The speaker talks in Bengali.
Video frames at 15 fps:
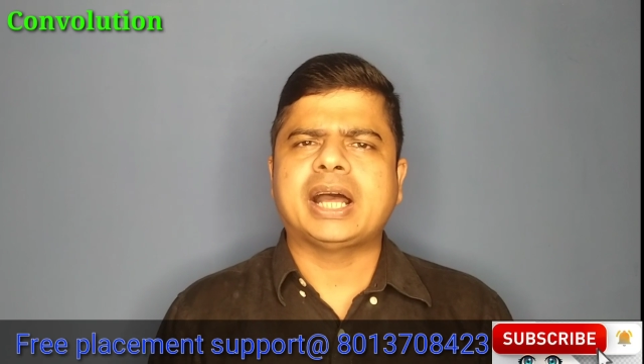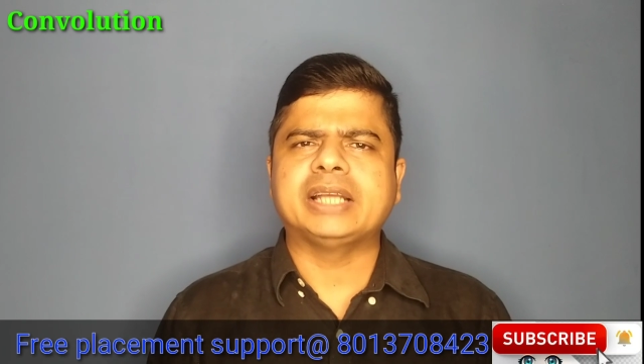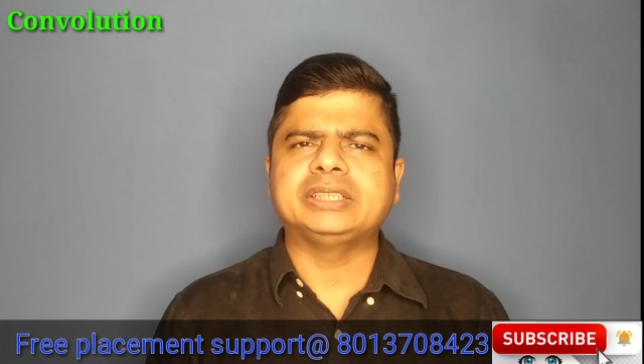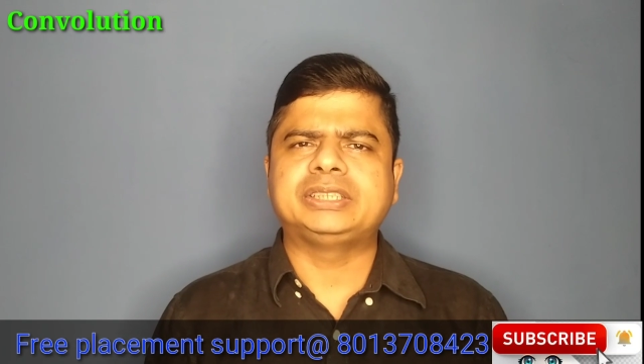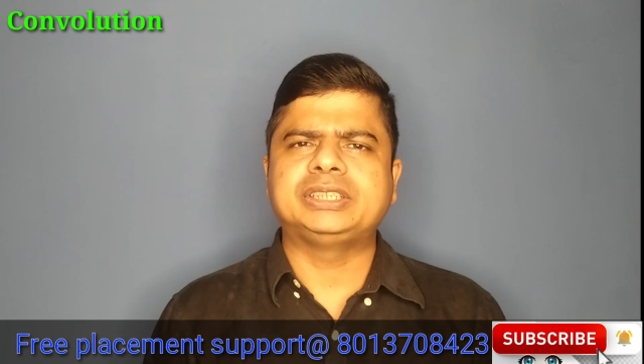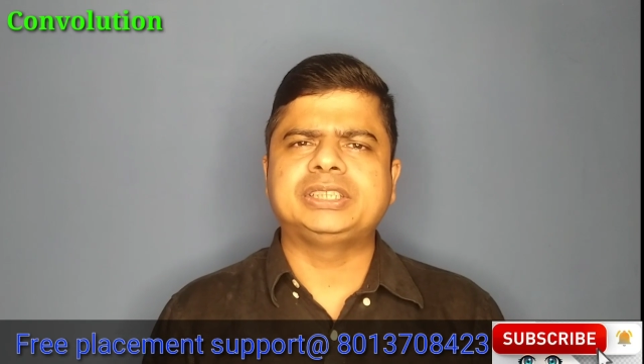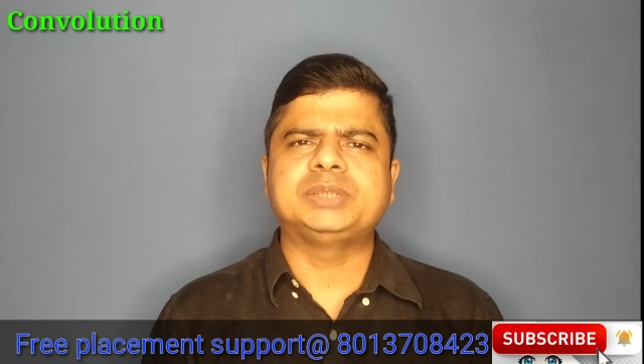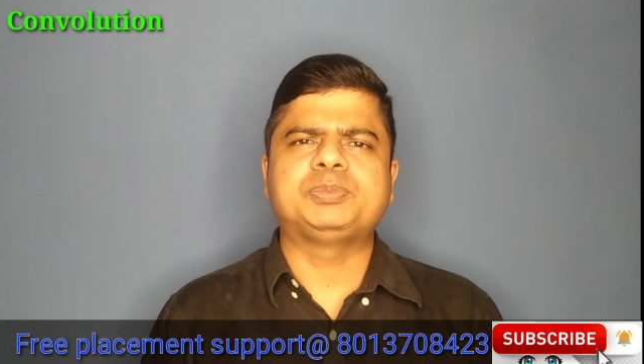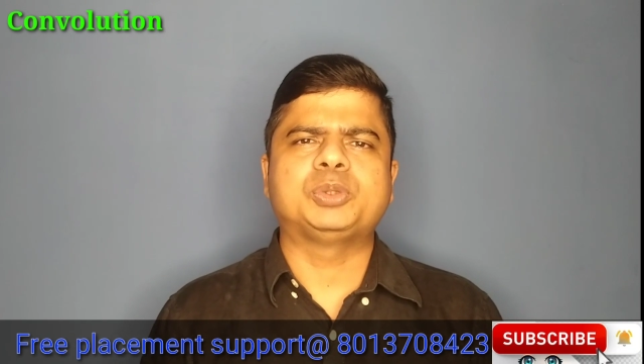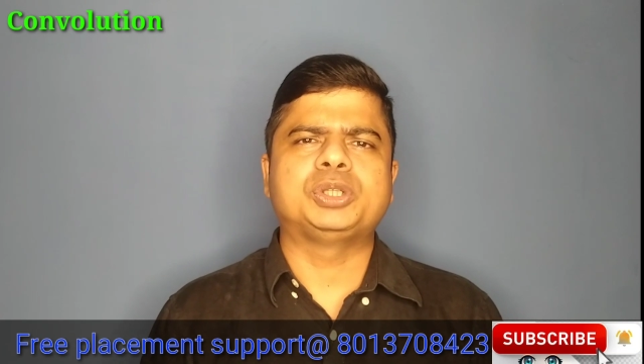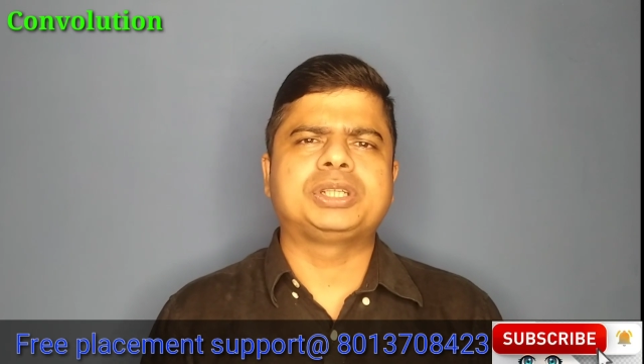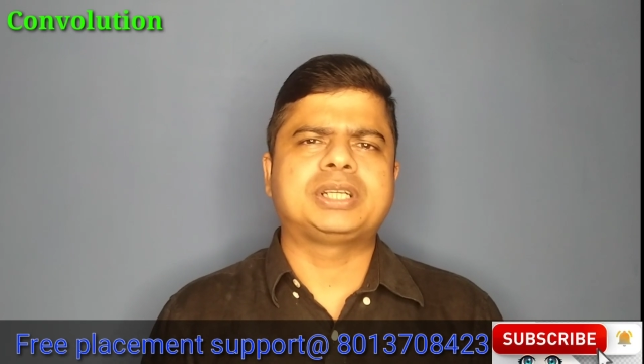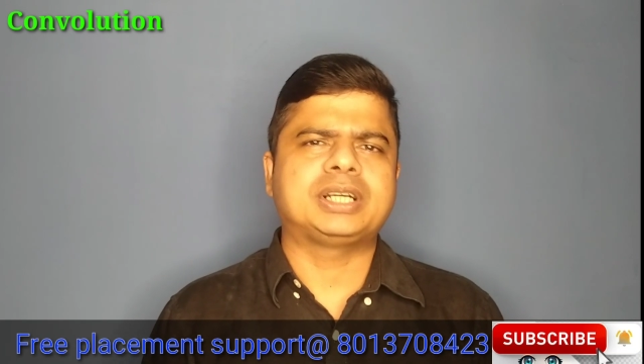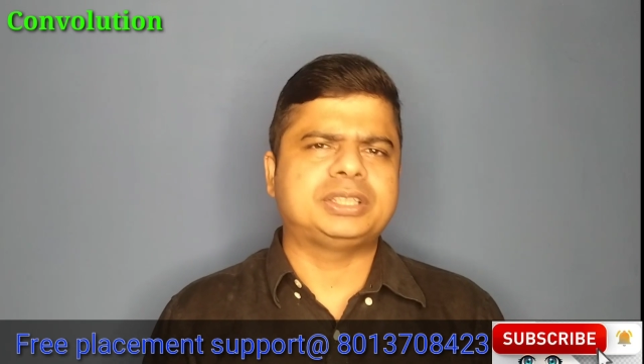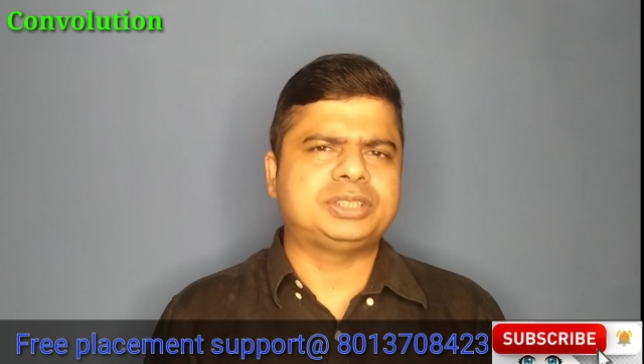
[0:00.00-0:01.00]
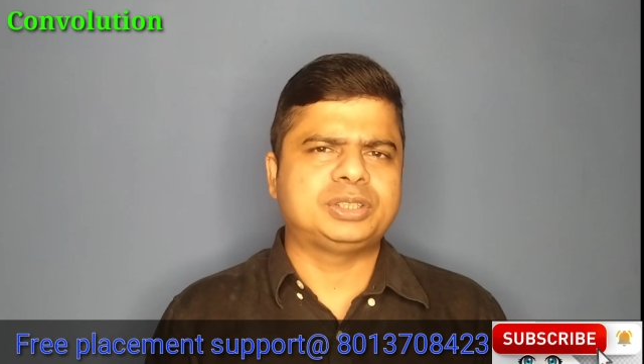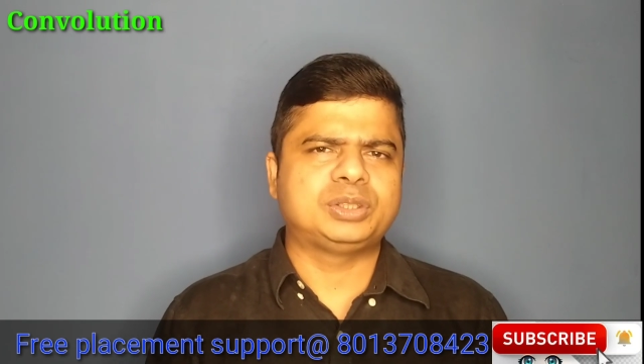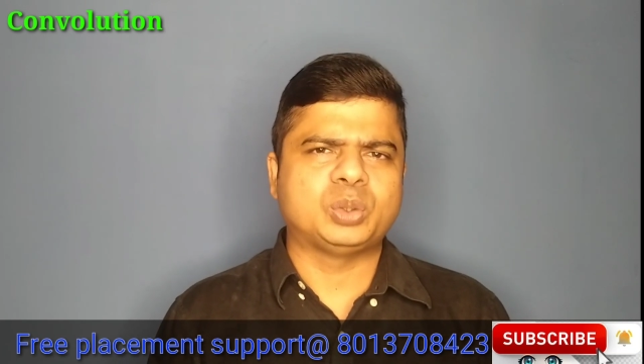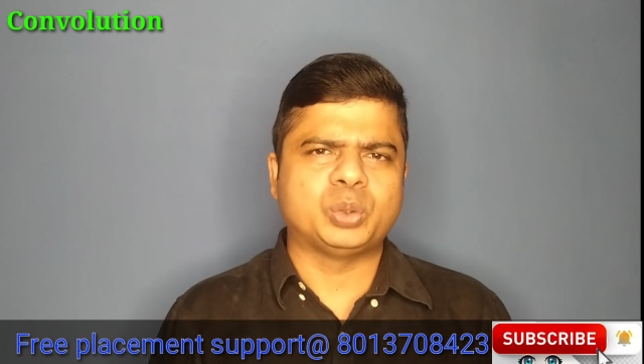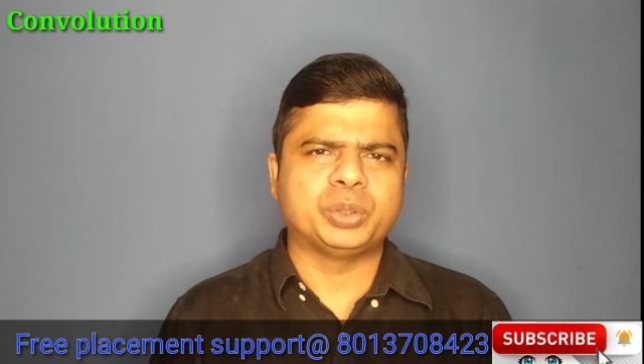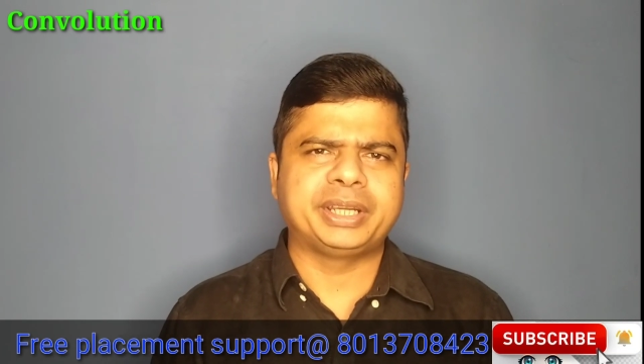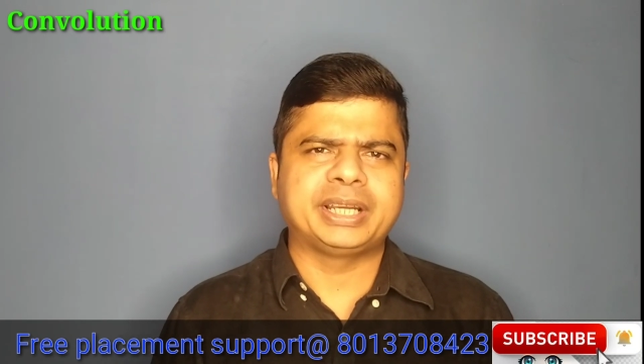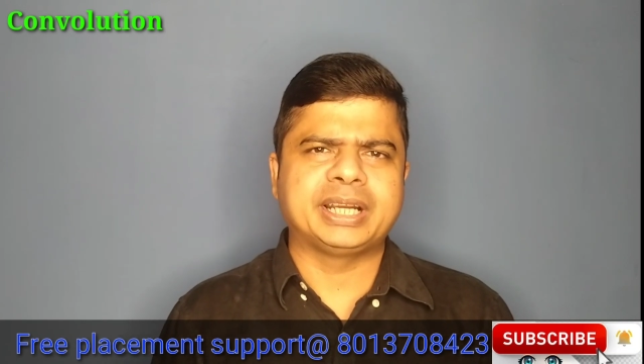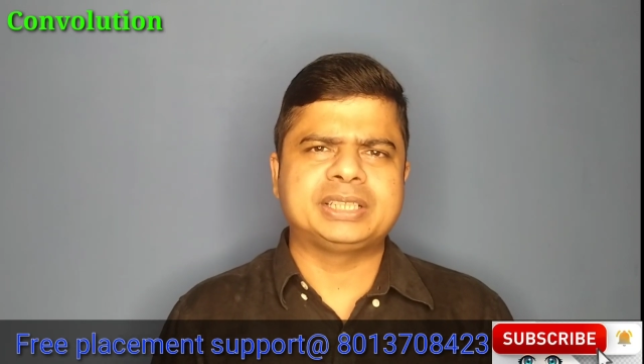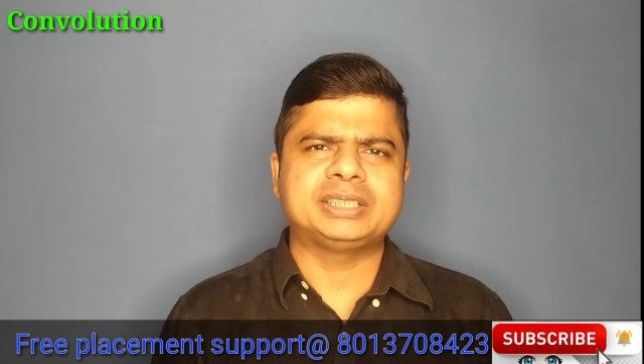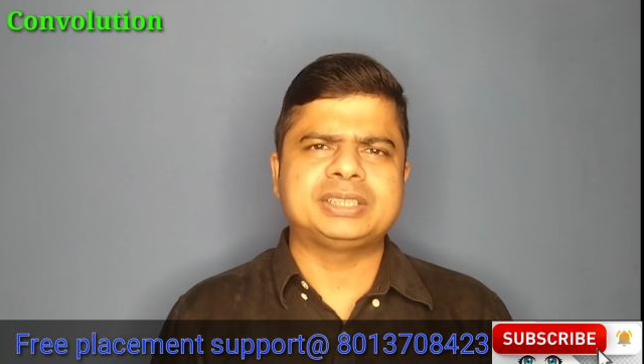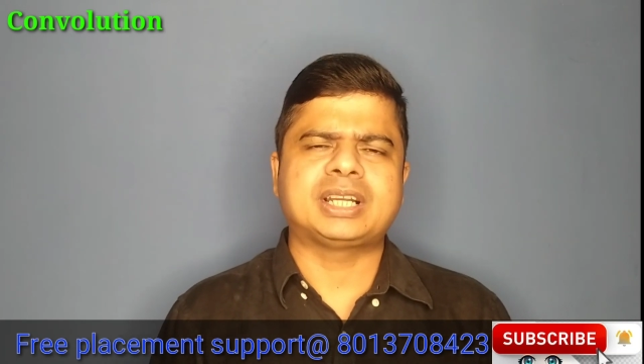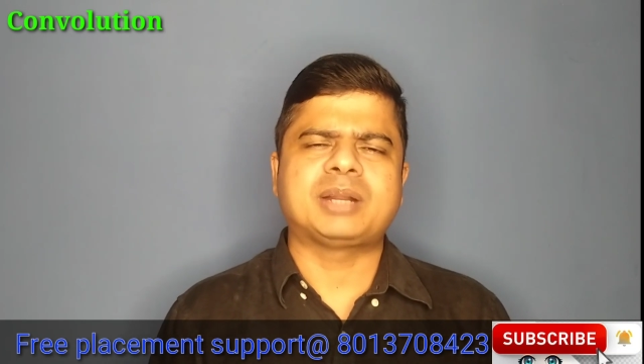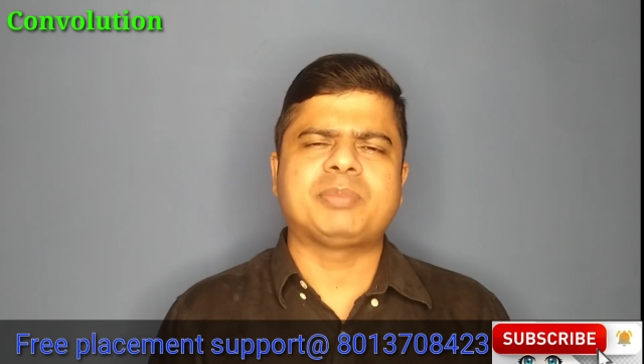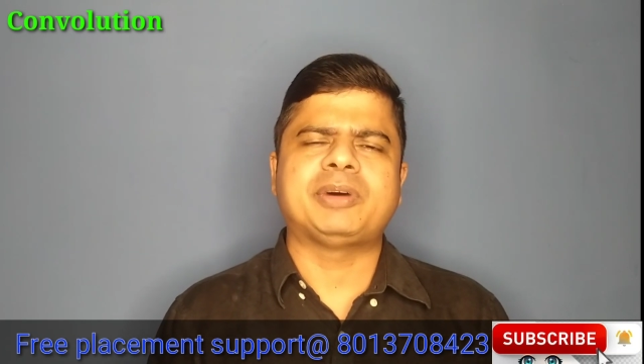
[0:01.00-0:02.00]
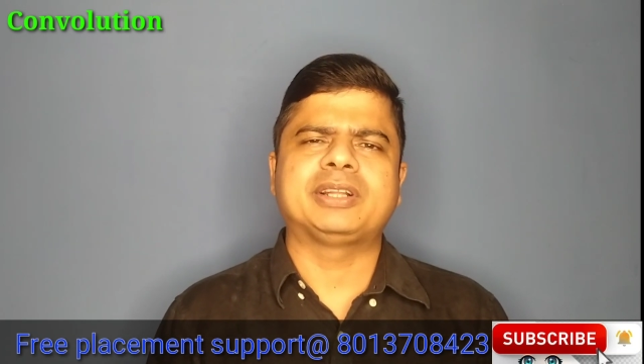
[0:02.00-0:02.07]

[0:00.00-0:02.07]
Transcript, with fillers: আইসিটি পরীক্ষার জন্য হয়ে গেছে যারা